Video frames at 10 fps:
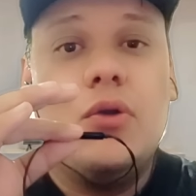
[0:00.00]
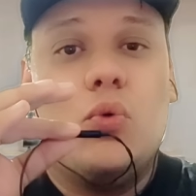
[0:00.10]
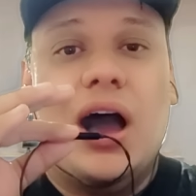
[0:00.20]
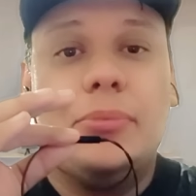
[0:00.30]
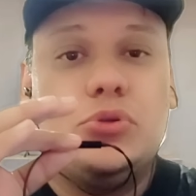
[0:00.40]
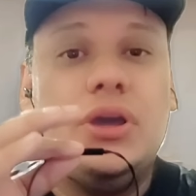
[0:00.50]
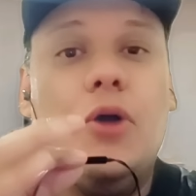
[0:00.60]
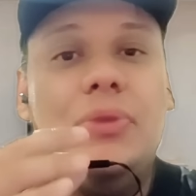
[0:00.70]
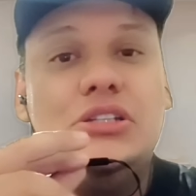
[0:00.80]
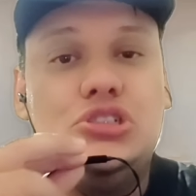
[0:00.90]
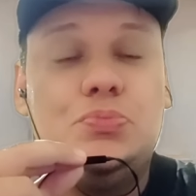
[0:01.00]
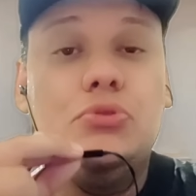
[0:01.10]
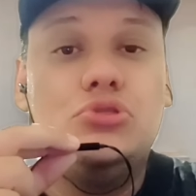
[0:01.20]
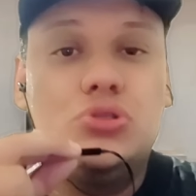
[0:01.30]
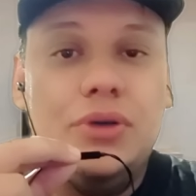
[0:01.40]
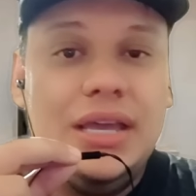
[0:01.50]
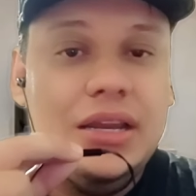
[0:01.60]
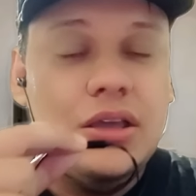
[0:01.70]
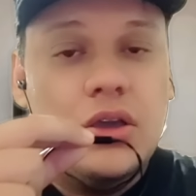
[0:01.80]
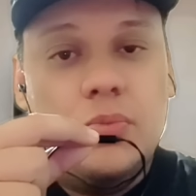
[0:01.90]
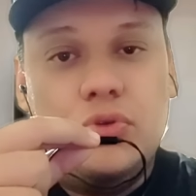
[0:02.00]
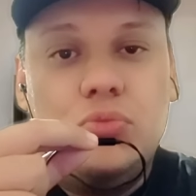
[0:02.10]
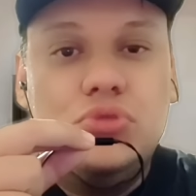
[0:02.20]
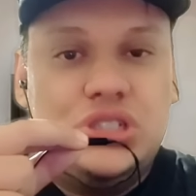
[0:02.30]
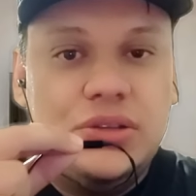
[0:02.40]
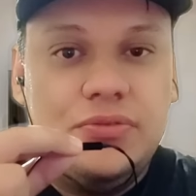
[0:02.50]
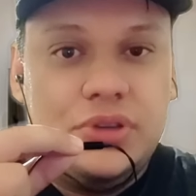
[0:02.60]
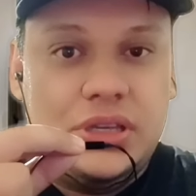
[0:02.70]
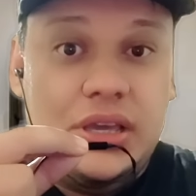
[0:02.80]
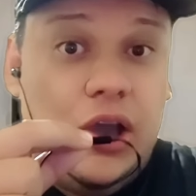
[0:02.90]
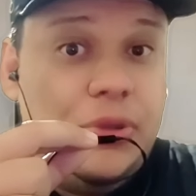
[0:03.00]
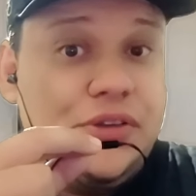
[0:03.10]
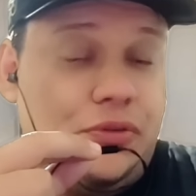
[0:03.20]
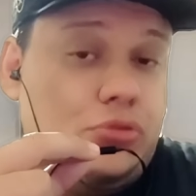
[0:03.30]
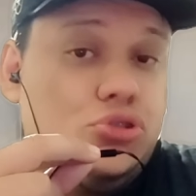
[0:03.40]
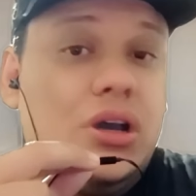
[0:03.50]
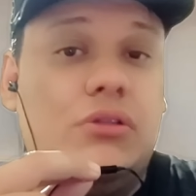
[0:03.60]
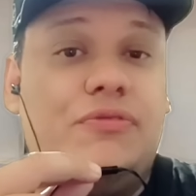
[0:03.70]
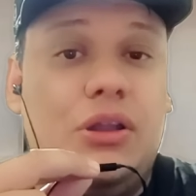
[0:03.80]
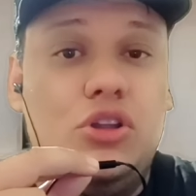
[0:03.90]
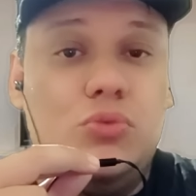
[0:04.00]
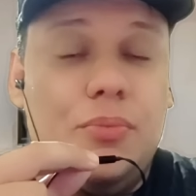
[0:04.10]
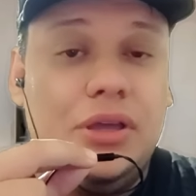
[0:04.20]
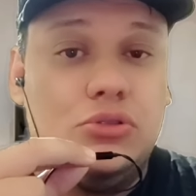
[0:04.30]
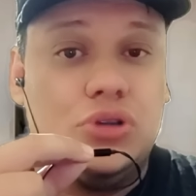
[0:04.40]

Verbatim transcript: O árbitro realmente expulsou ele um motivo que realmente foi o que o jogador falou no momento.